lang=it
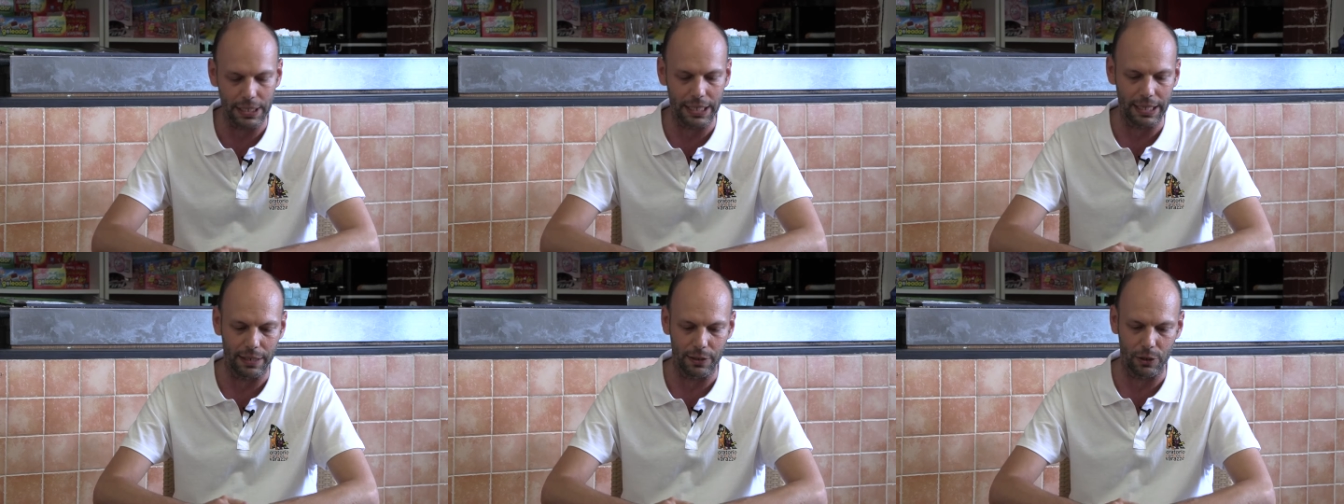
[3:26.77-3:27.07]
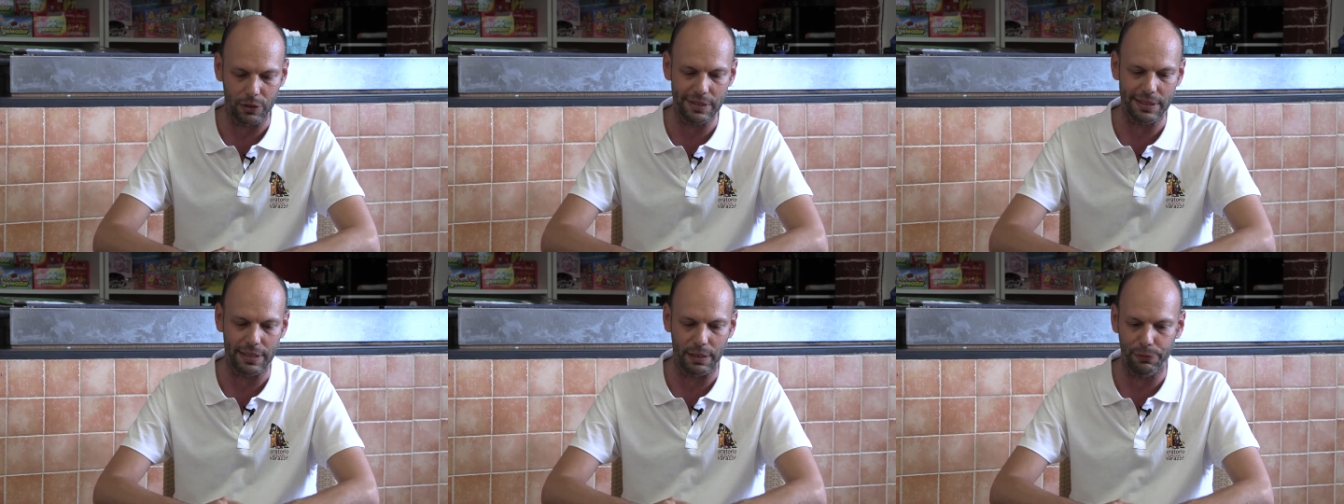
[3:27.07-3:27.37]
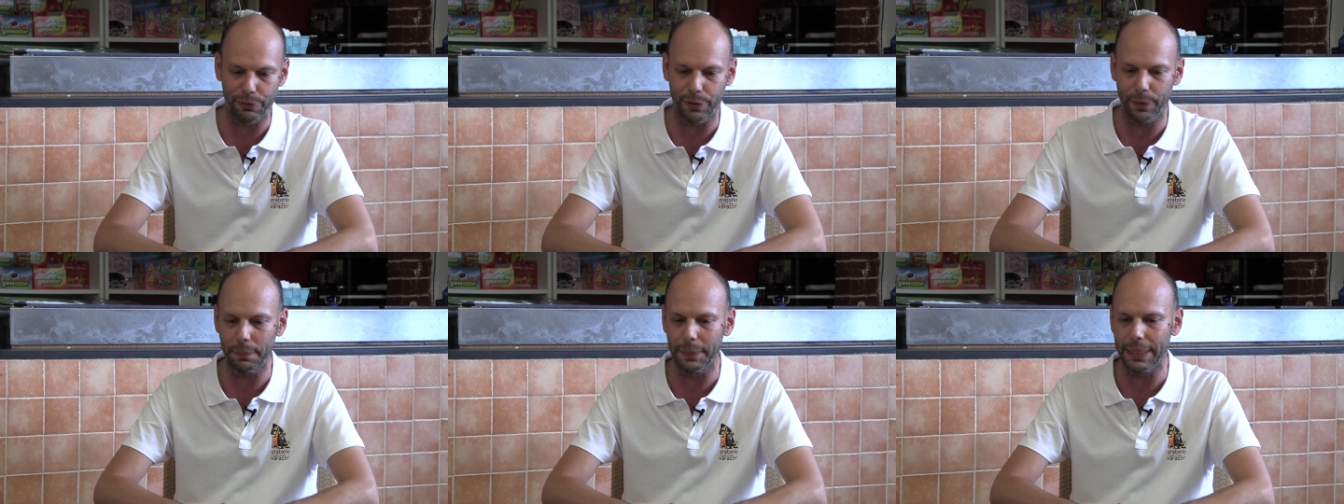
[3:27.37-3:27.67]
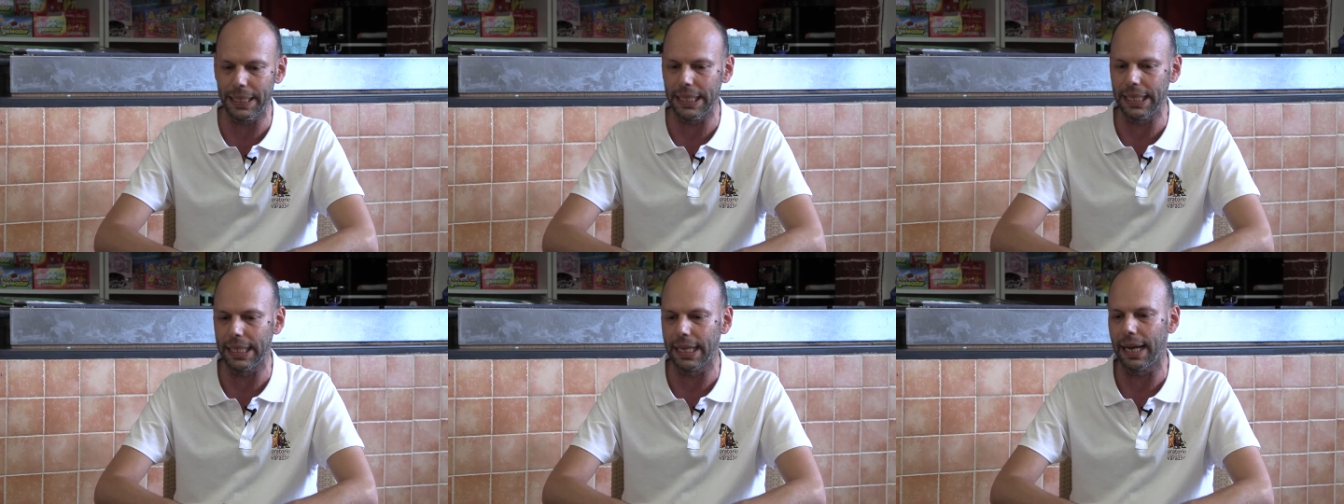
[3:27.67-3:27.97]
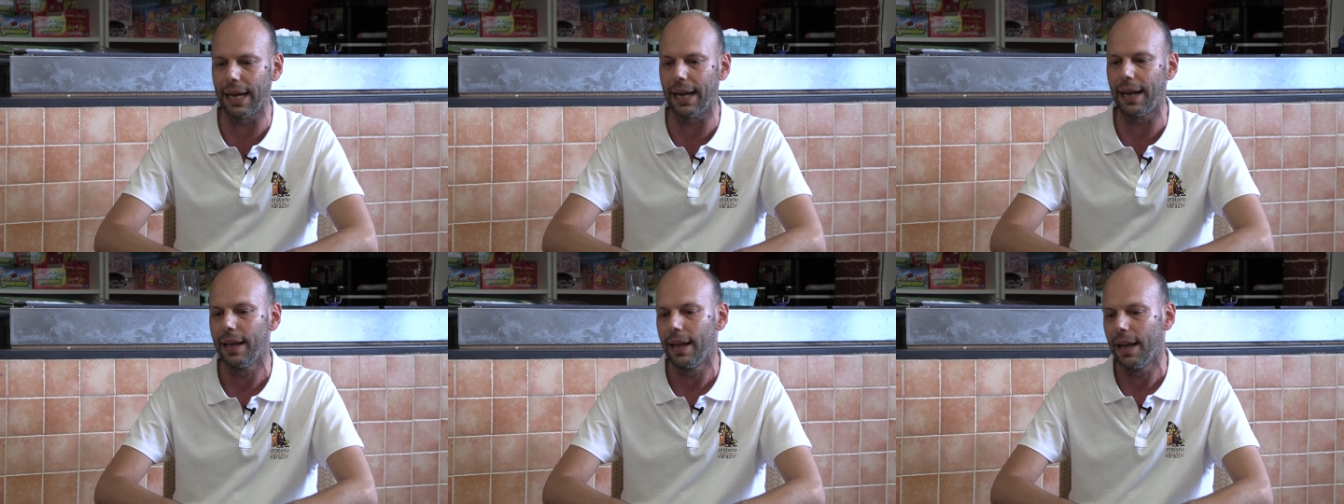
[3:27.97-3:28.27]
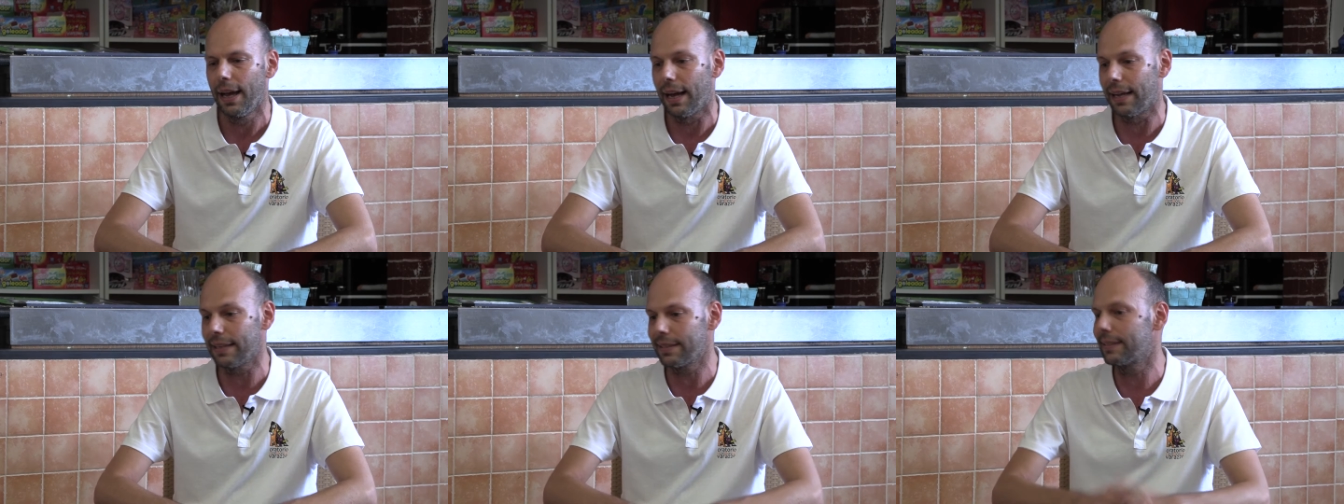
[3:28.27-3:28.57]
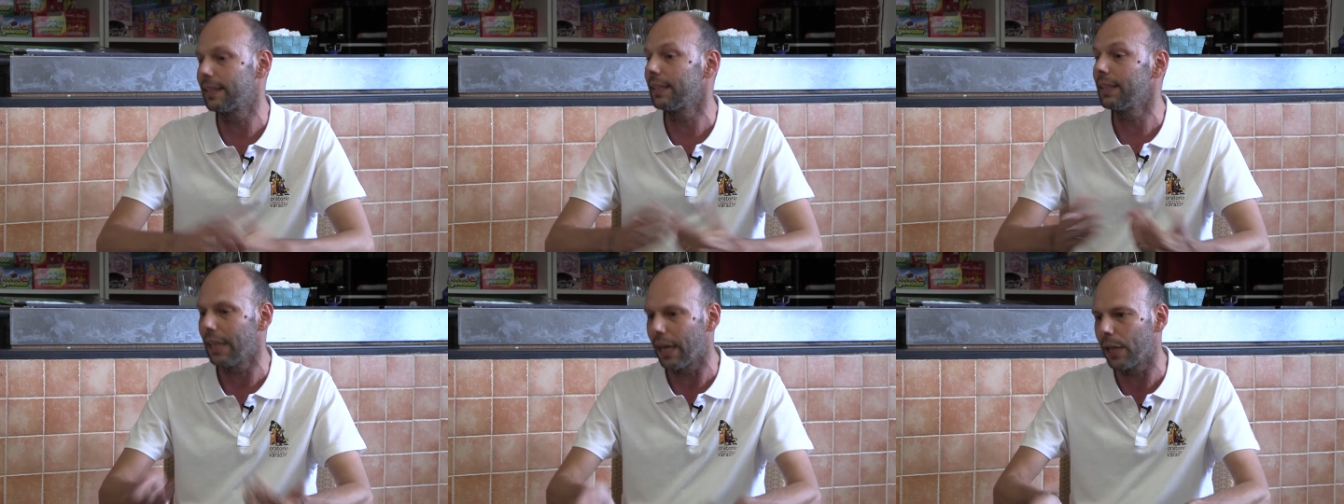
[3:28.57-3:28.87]
della nostra famiglia ha
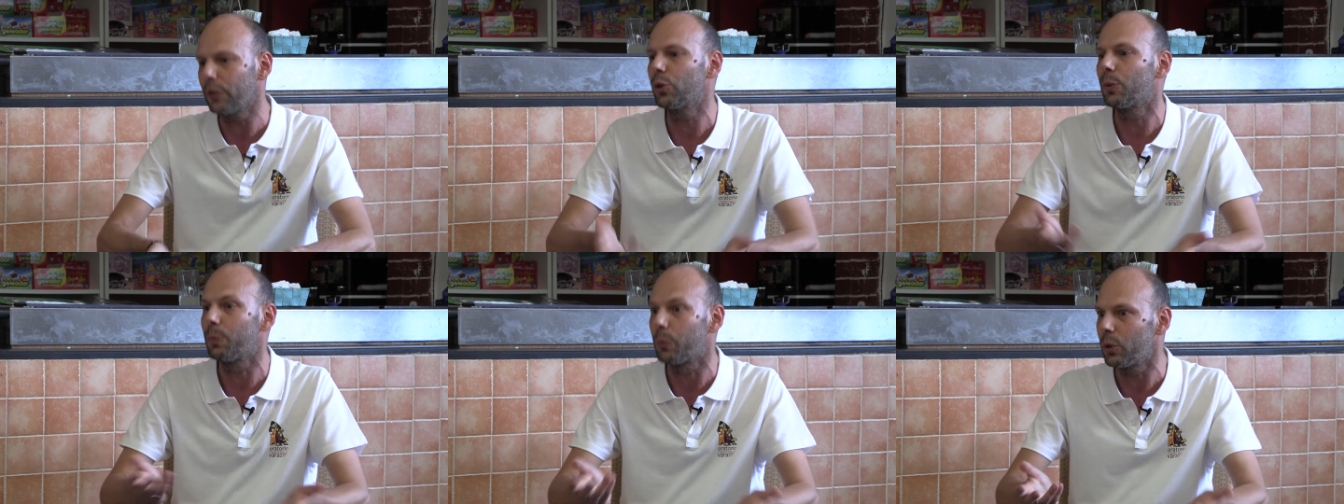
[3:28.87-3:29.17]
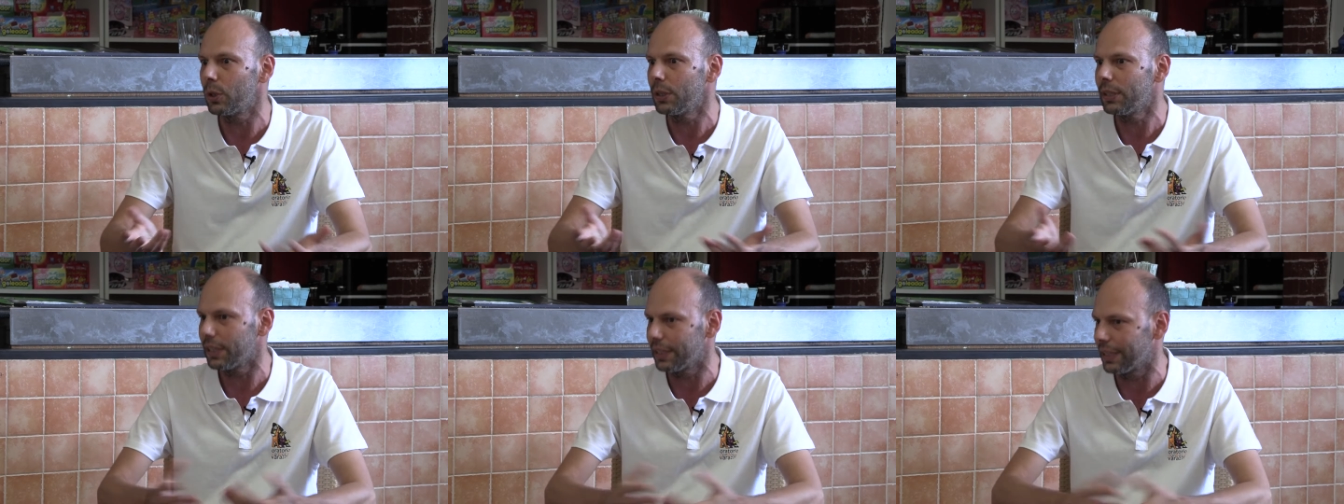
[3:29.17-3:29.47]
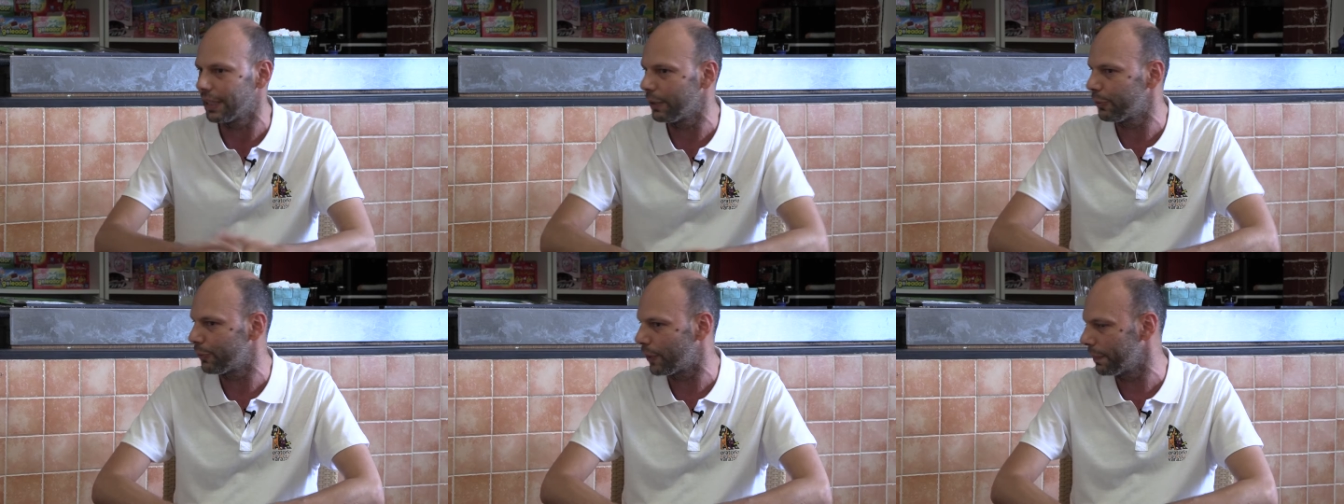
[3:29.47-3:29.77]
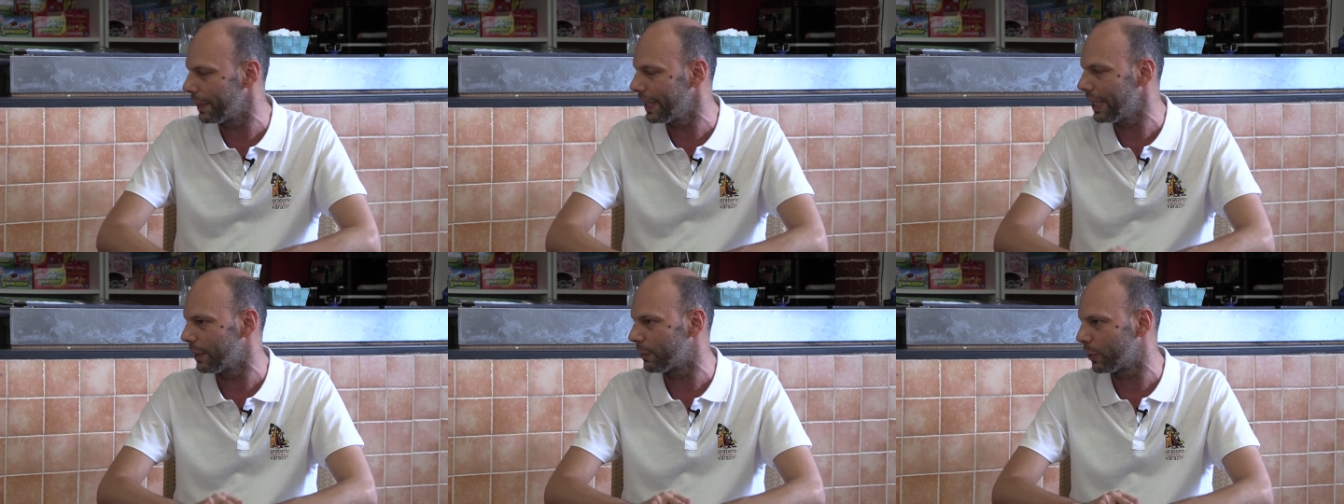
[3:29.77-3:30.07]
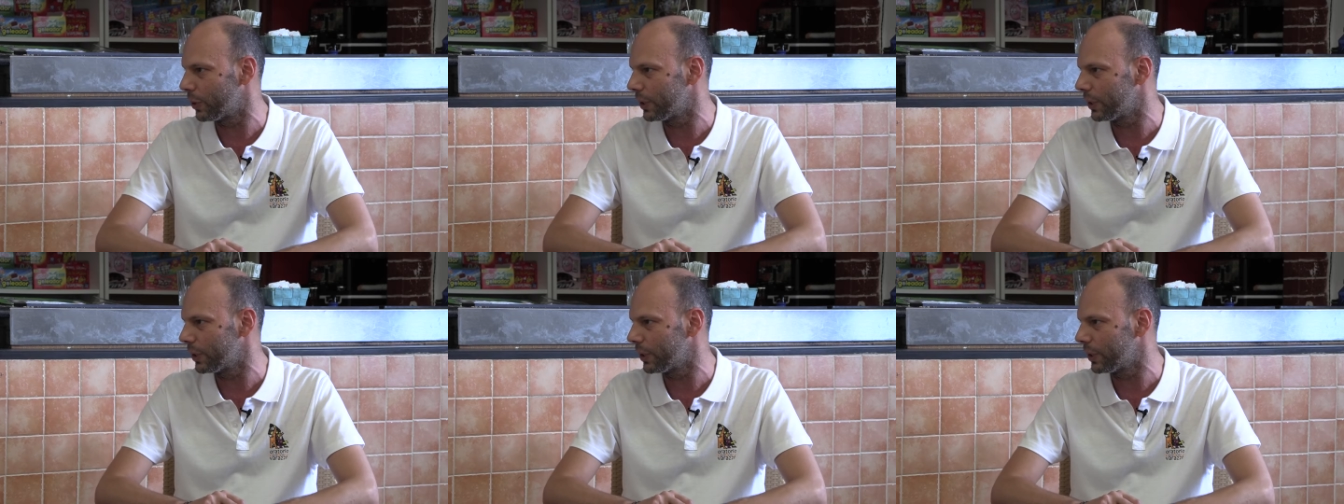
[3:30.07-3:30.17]
segnato molte delle famiglie e